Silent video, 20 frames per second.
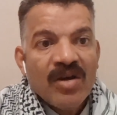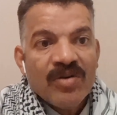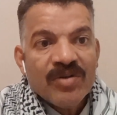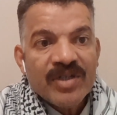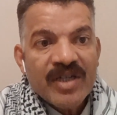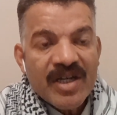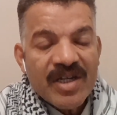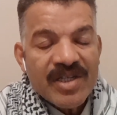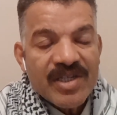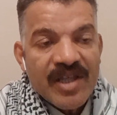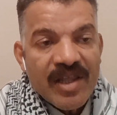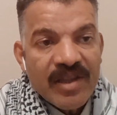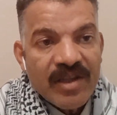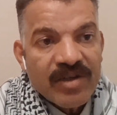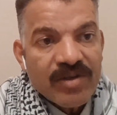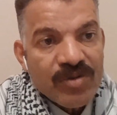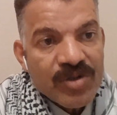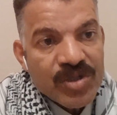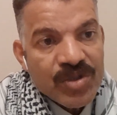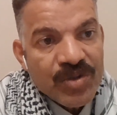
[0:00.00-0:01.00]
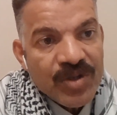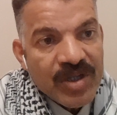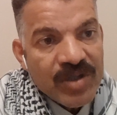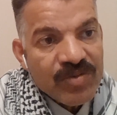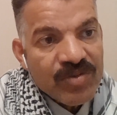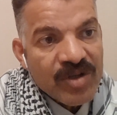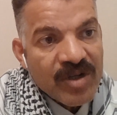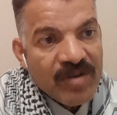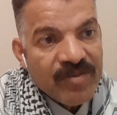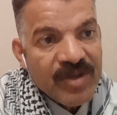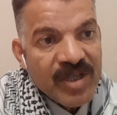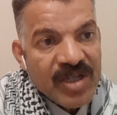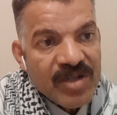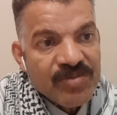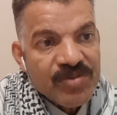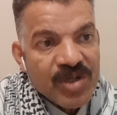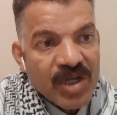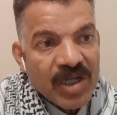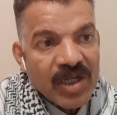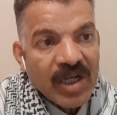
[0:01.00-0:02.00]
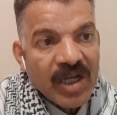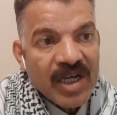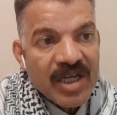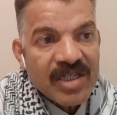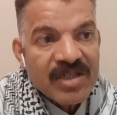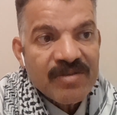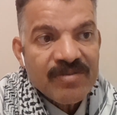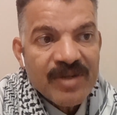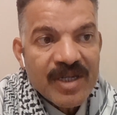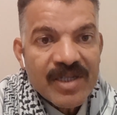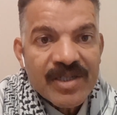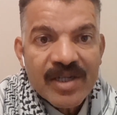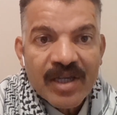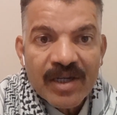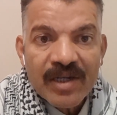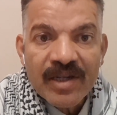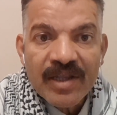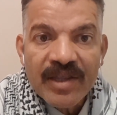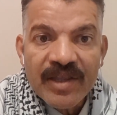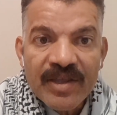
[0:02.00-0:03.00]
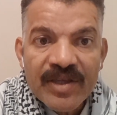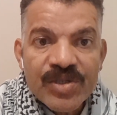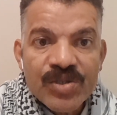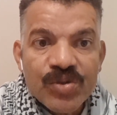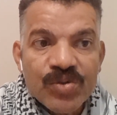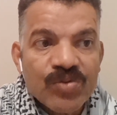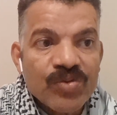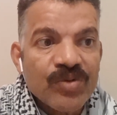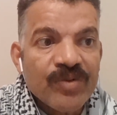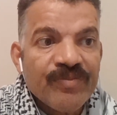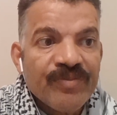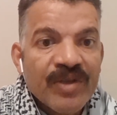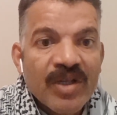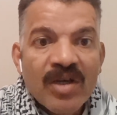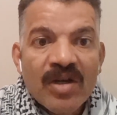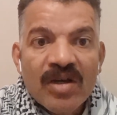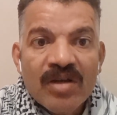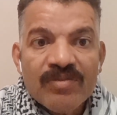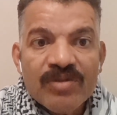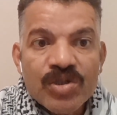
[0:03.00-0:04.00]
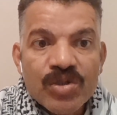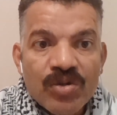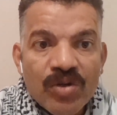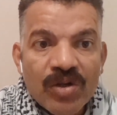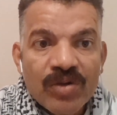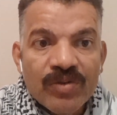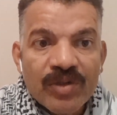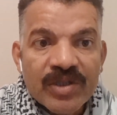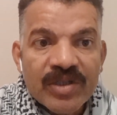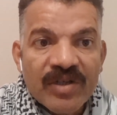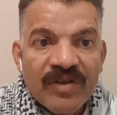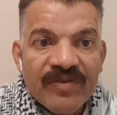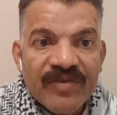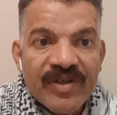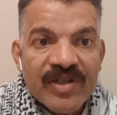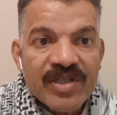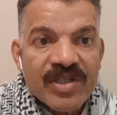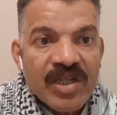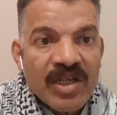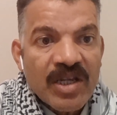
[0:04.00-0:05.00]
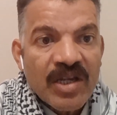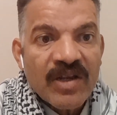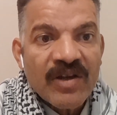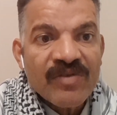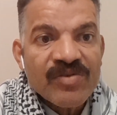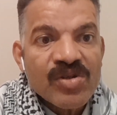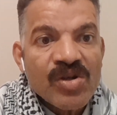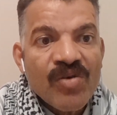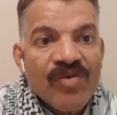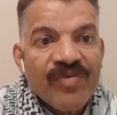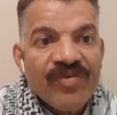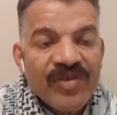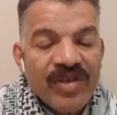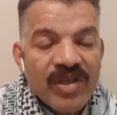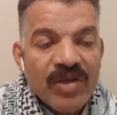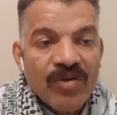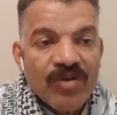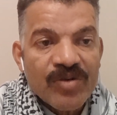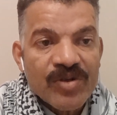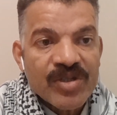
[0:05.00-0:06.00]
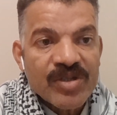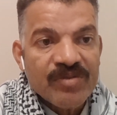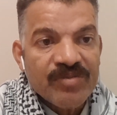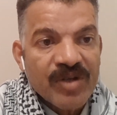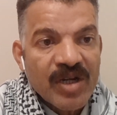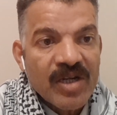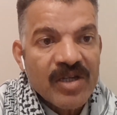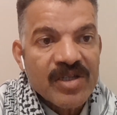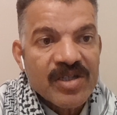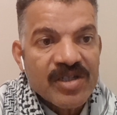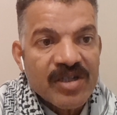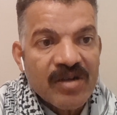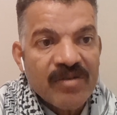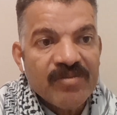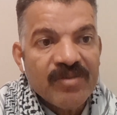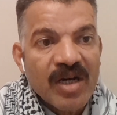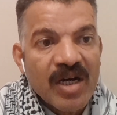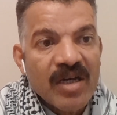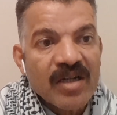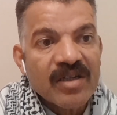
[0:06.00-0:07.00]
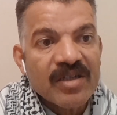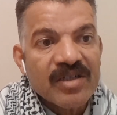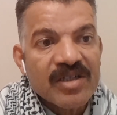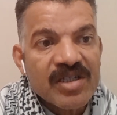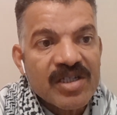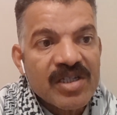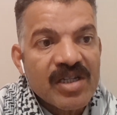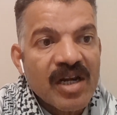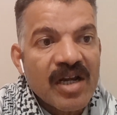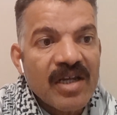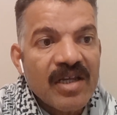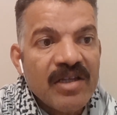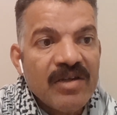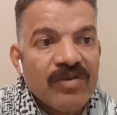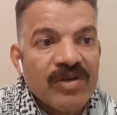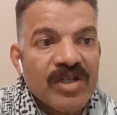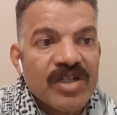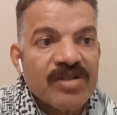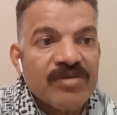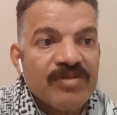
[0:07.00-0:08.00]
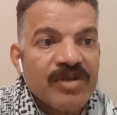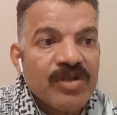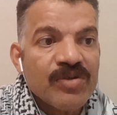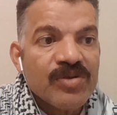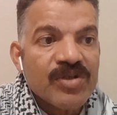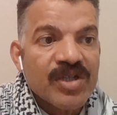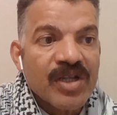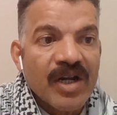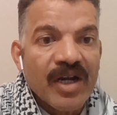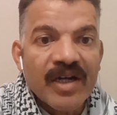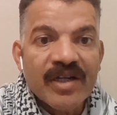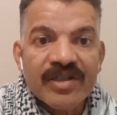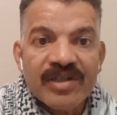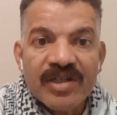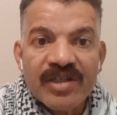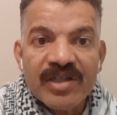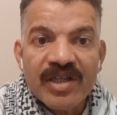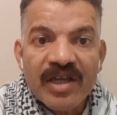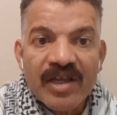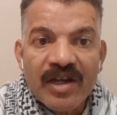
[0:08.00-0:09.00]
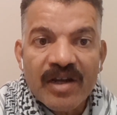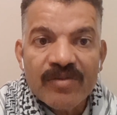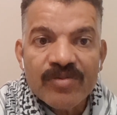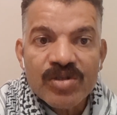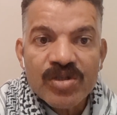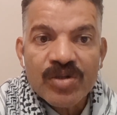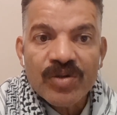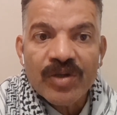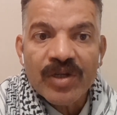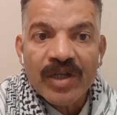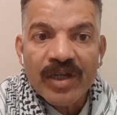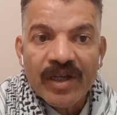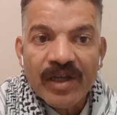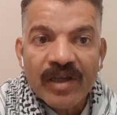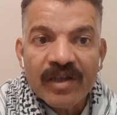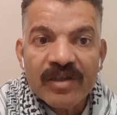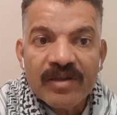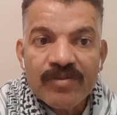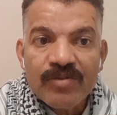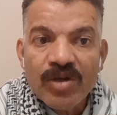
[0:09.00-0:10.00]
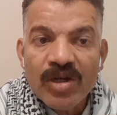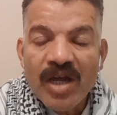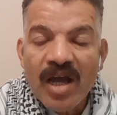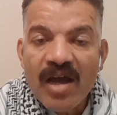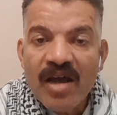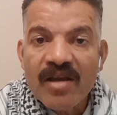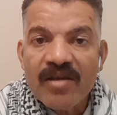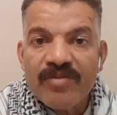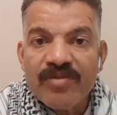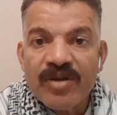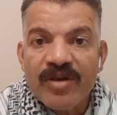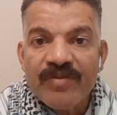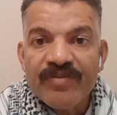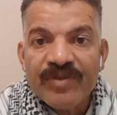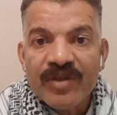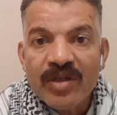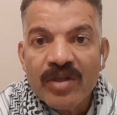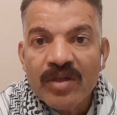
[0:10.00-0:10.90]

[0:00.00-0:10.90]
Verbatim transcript: وتعكس هذه التوجهات والنماذج بشكل خاص المأزق الذي يجد المشروع الوطني الفلسطيني نفسه فيه واستمرار الاستعمار الإسرائيلي والأزمات والصراعات الدائرة على مستوى الإقليم والعالمي